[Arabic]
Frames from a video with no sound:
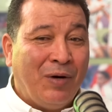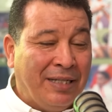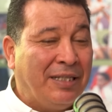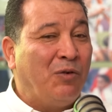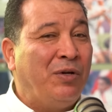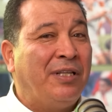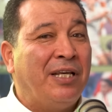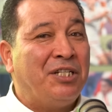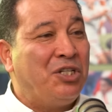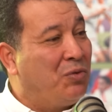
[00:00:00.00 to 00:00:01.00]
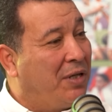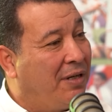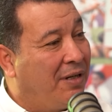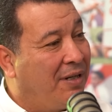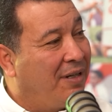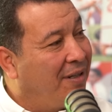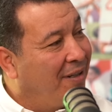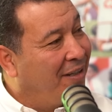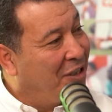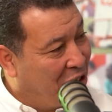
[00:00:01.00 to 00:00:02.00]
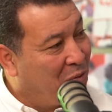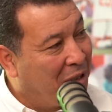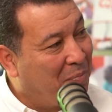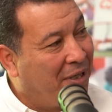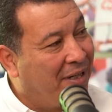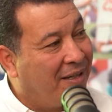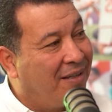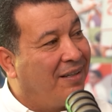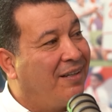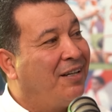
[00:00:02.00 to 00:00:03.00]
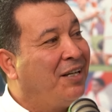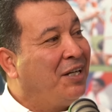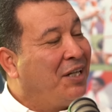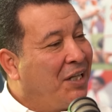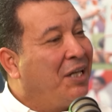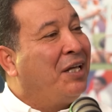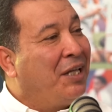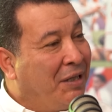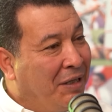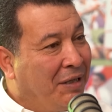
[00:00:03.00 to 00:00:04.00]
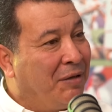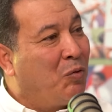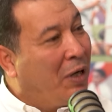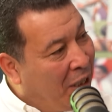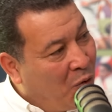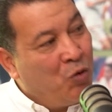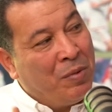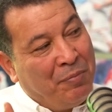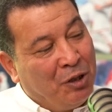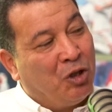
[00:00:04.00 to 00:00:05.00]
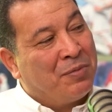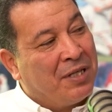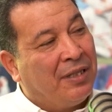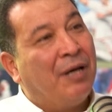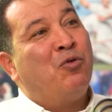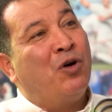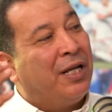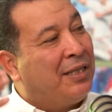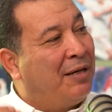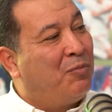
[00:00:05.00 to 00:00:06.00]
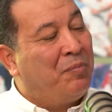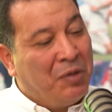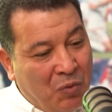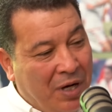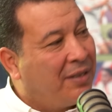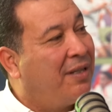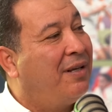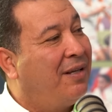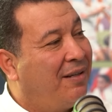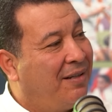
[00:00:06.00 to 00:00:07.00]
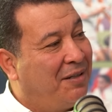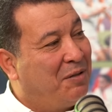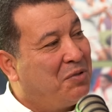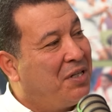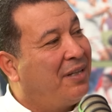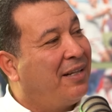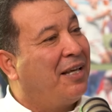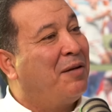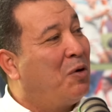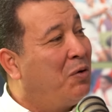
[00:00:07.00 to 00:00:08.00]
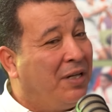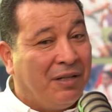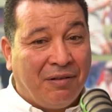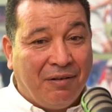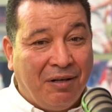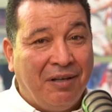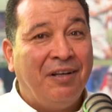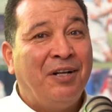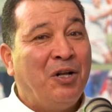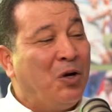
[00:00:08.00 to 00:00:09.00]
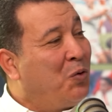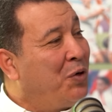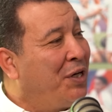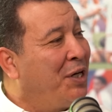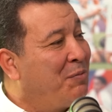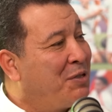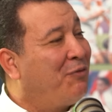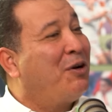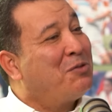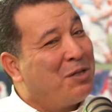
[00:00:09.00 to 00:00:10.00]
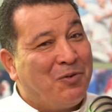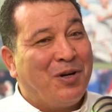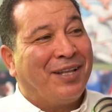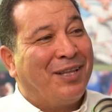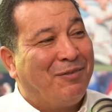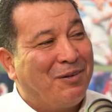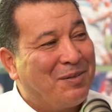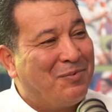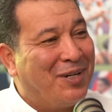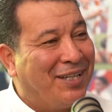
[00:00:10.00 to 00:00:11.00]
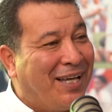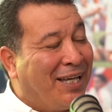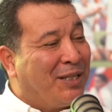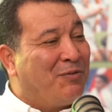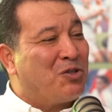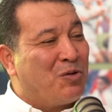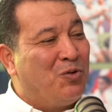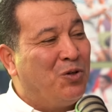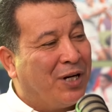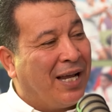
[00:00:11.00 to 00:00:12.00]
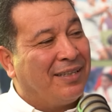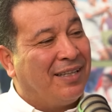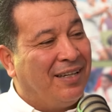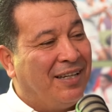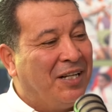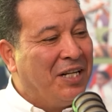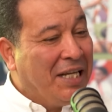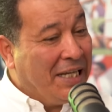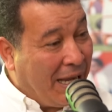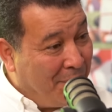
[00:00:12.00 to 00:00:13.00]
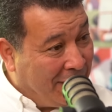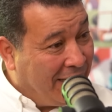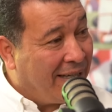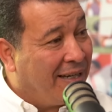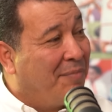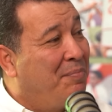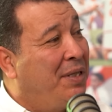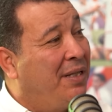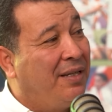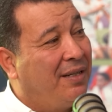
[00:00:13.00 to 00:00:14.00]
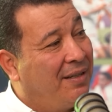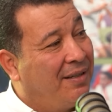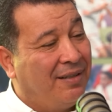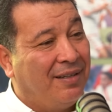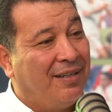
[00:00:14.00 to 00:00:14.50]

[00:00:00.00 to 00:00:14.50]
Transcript: وعندها اولادها يجيو لل يجيو للبارك ولاو هما بيدهم زاد ابو هدب ومن وقتها مشيت الكلمه وليت فوزي بوهدة فوزي بوهدة فوزي بوهدة حتى في الجمهور حتى العباد القراب مني قاعد